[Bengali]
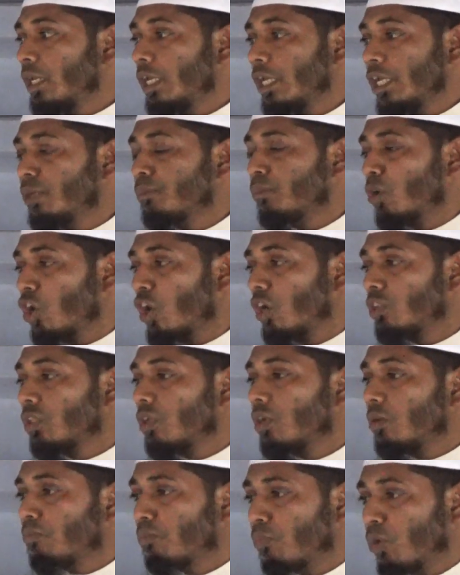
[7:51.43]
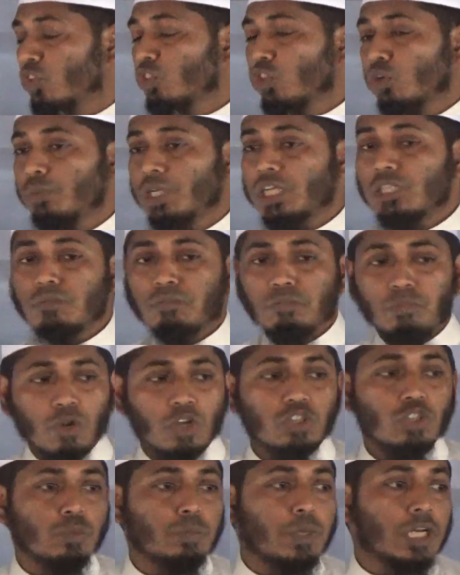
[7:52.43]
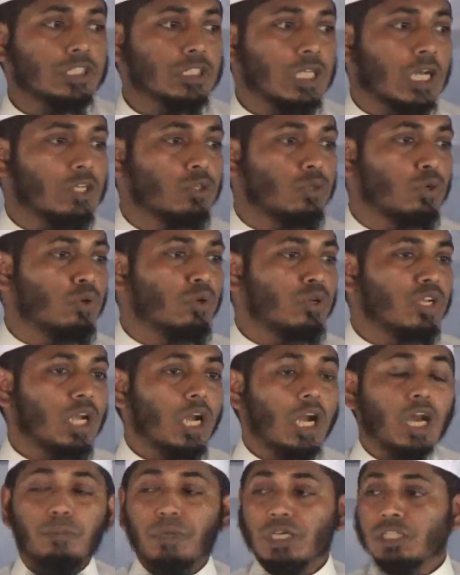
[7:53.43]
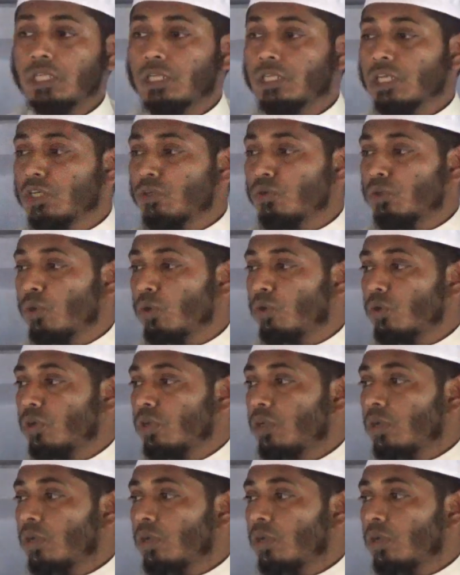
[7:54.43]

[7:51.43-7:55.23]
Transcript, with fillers: এই মত মতভেদ মত পার্থক্য আমাদেরকে কোনো